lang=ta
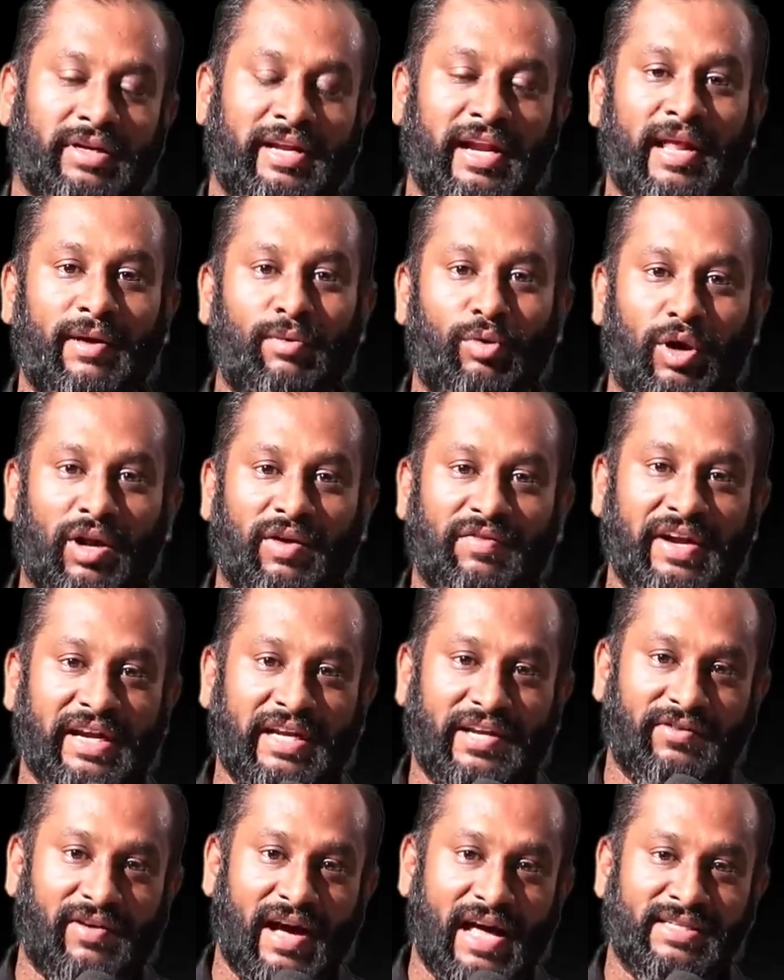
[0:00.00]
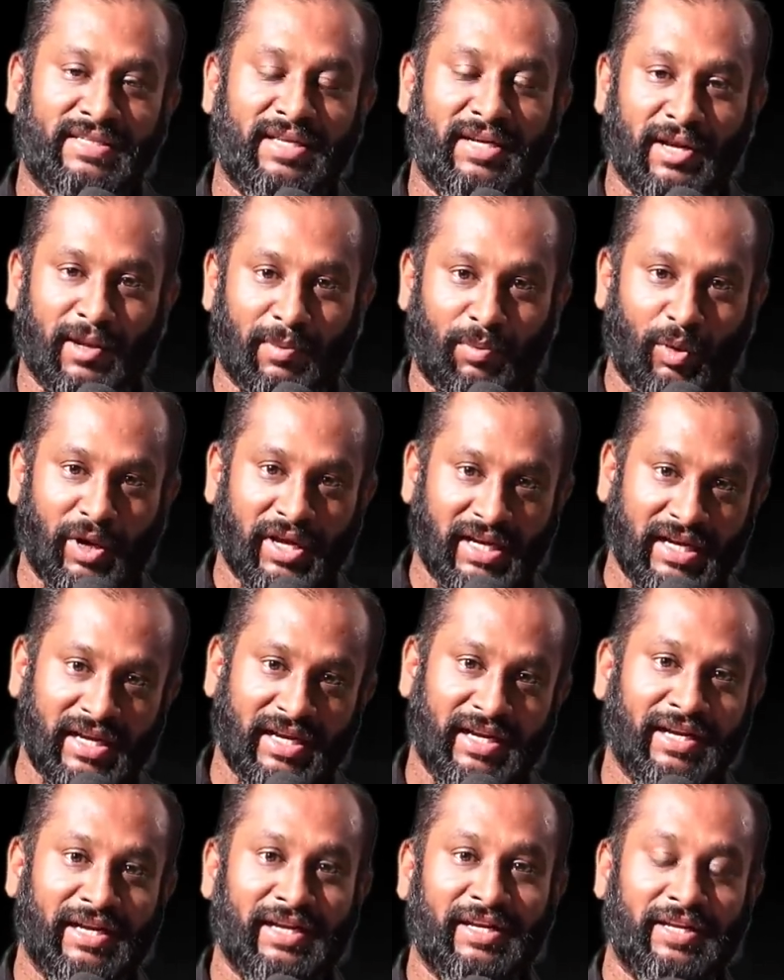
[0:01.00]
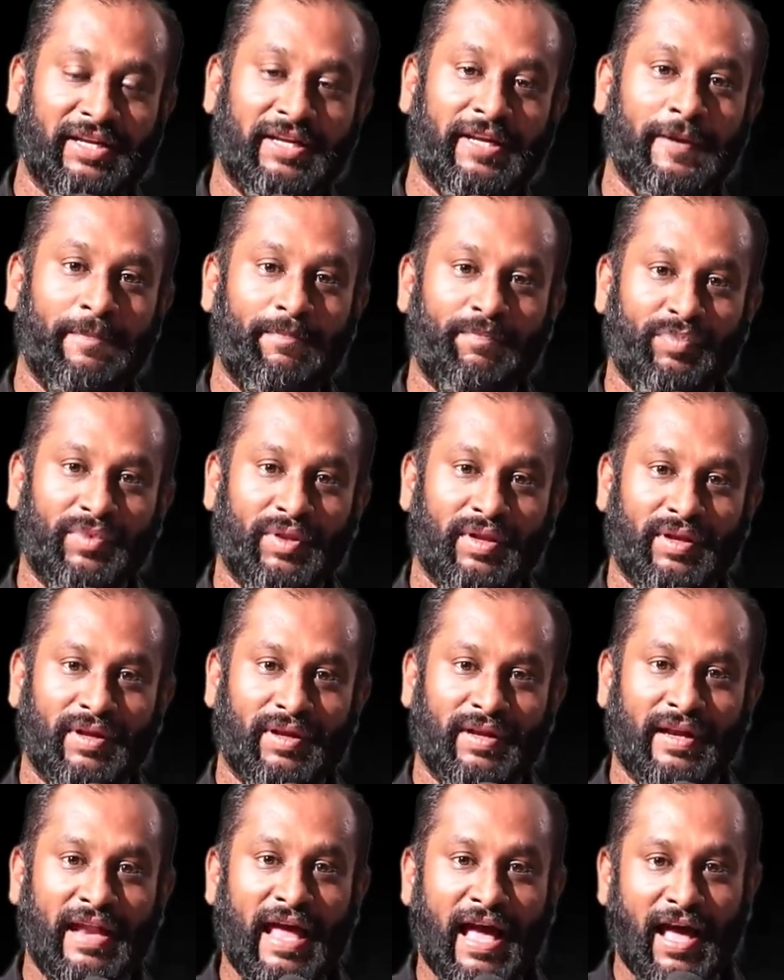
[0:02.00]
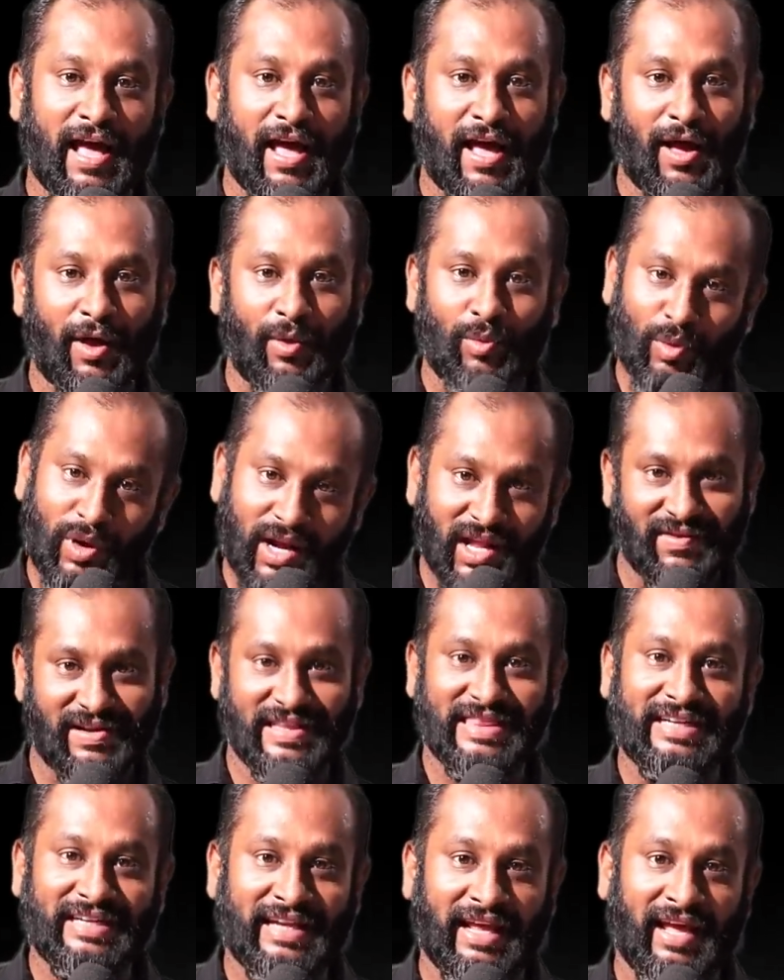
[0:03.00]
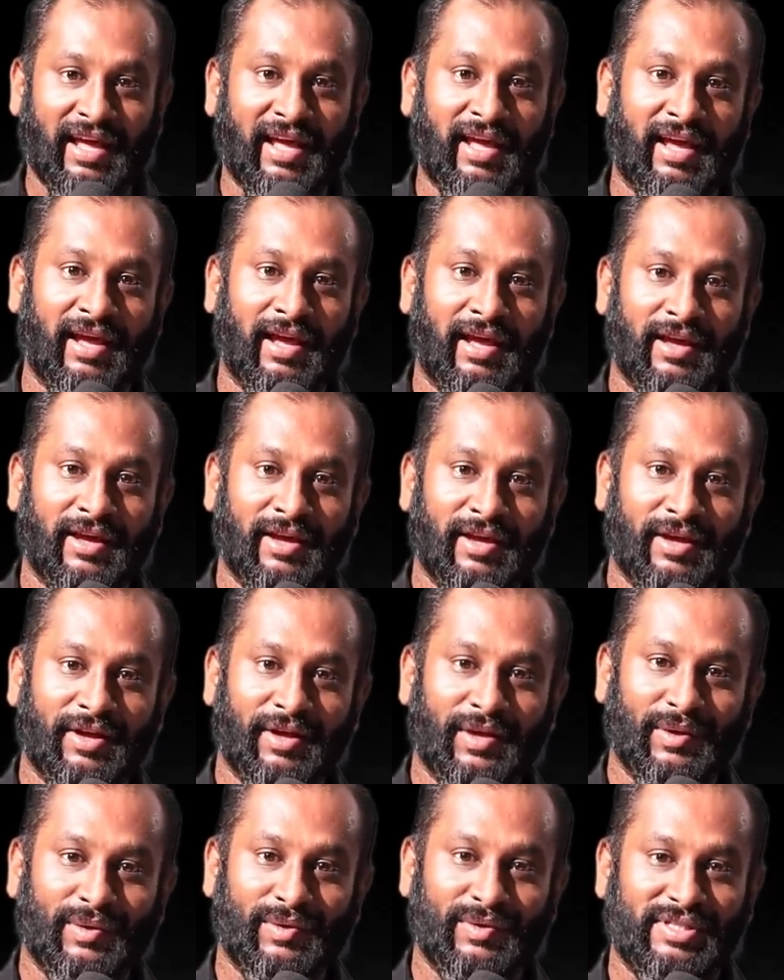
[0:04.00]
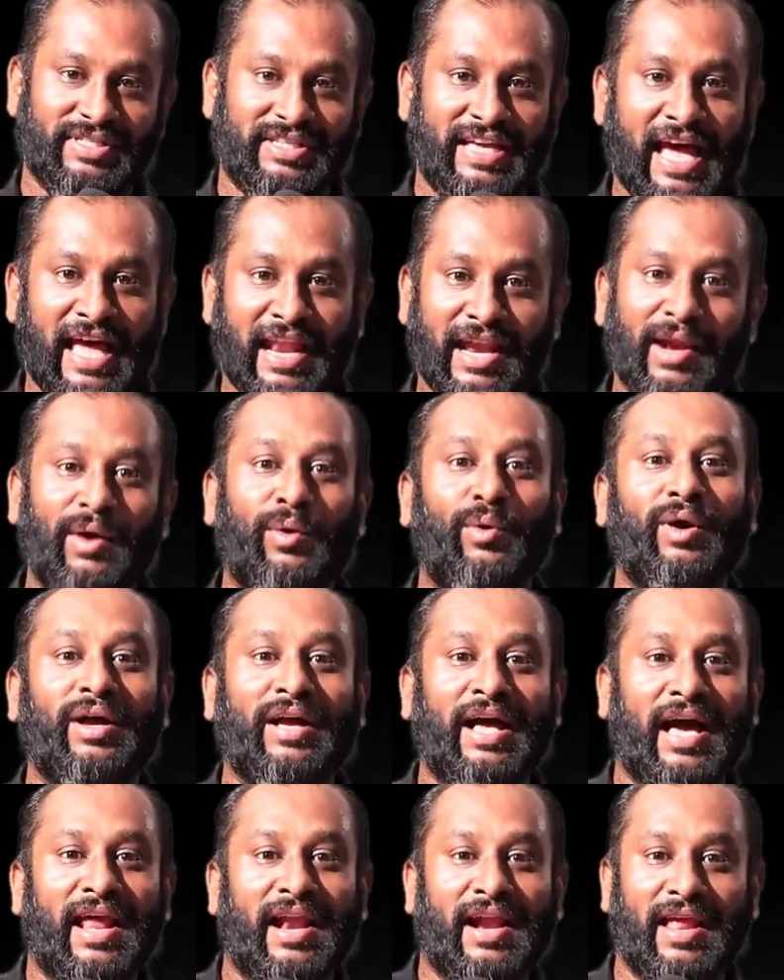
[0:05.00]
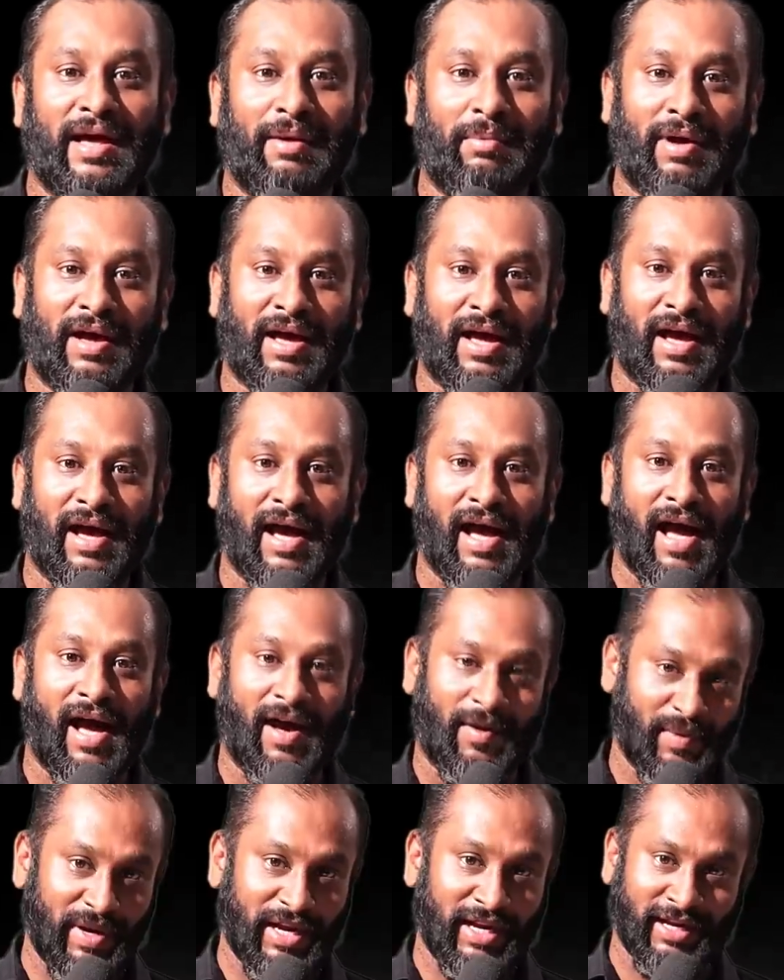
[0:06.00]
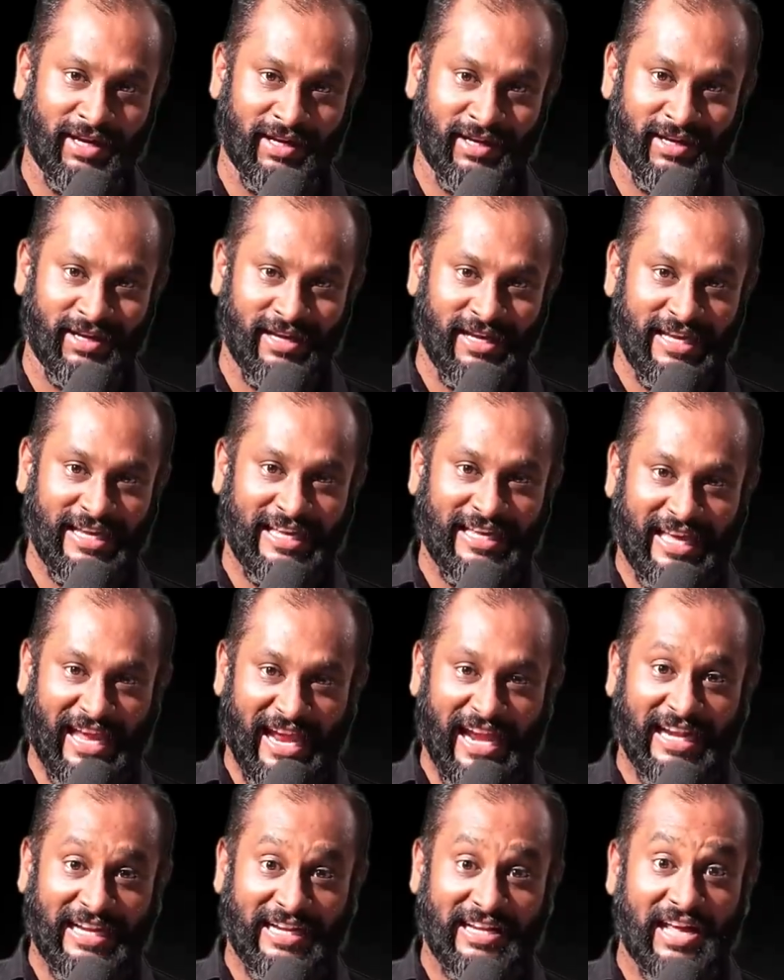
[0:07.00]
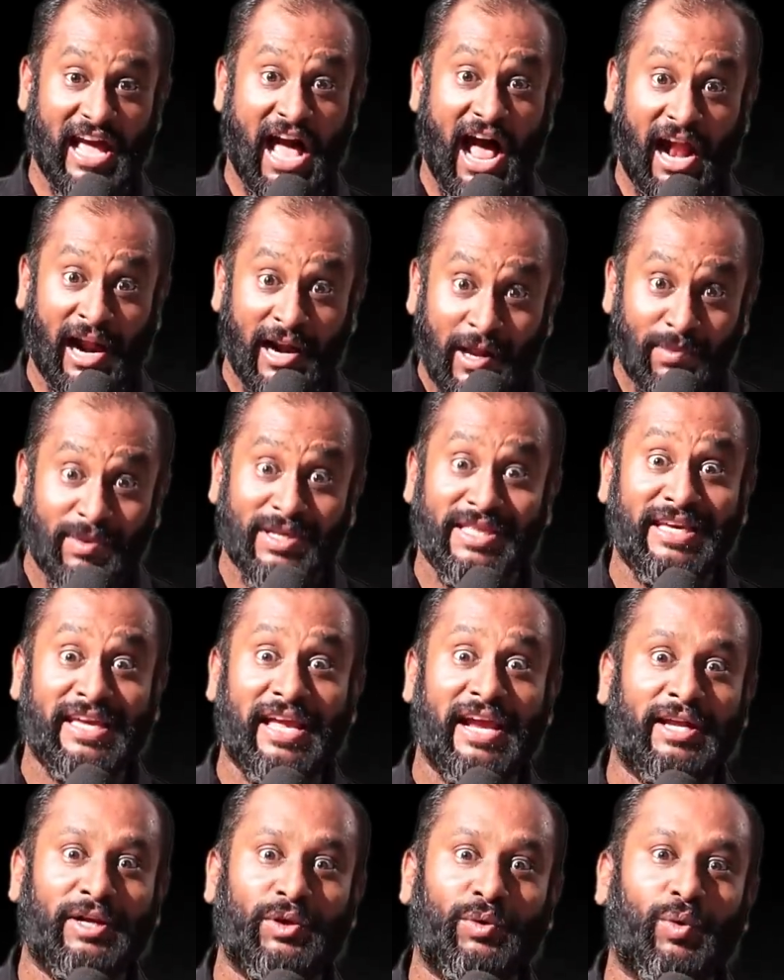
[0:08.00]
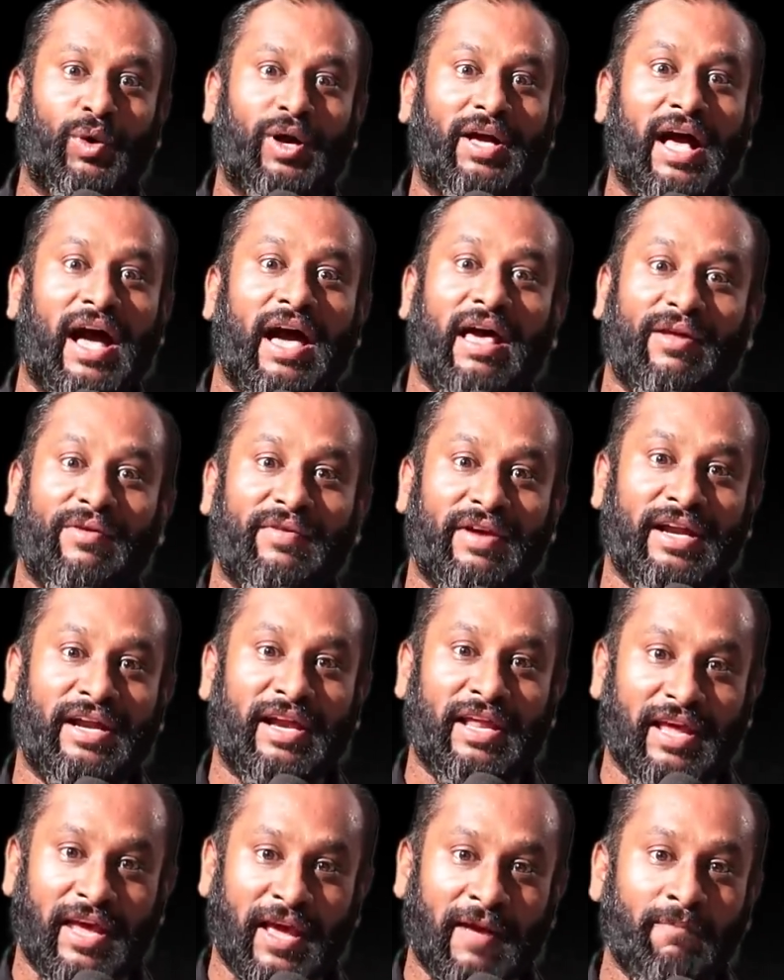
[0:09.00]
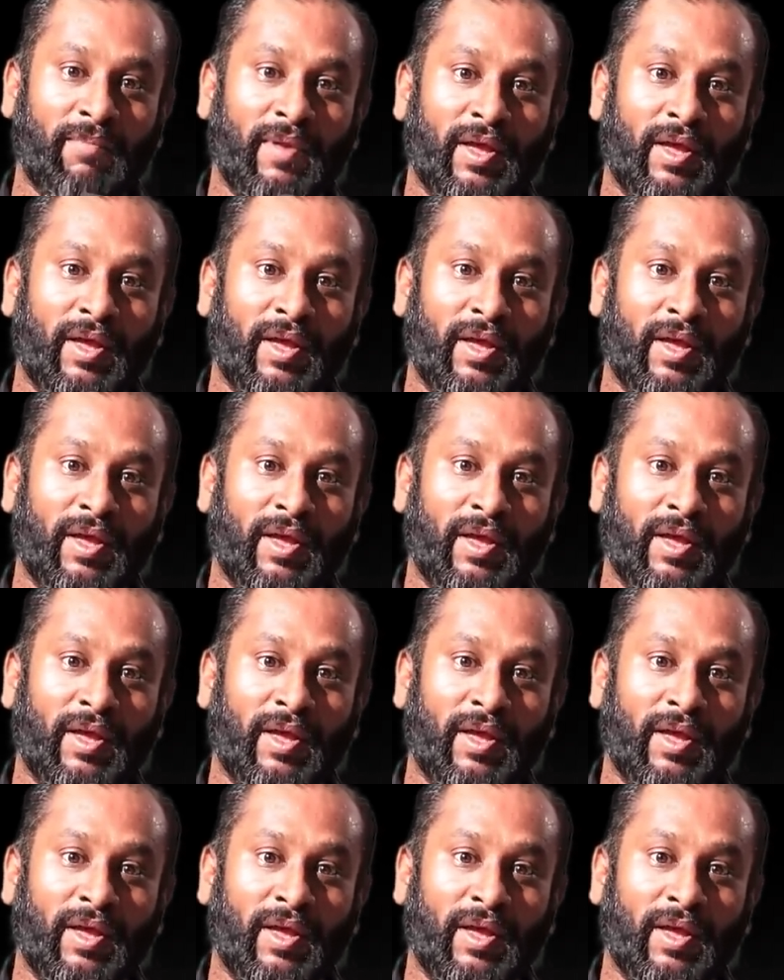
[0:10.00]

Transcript: நிலவோட வீட்டு வாசலில் போய் நின்றுக்கிட்டு நான் உள்ளே வந்துட்டேன் சேரில் உட்காரலாமா அப்படின்னு கேட்டு அனுமதி கேட்டு உட்கார வேண்டிய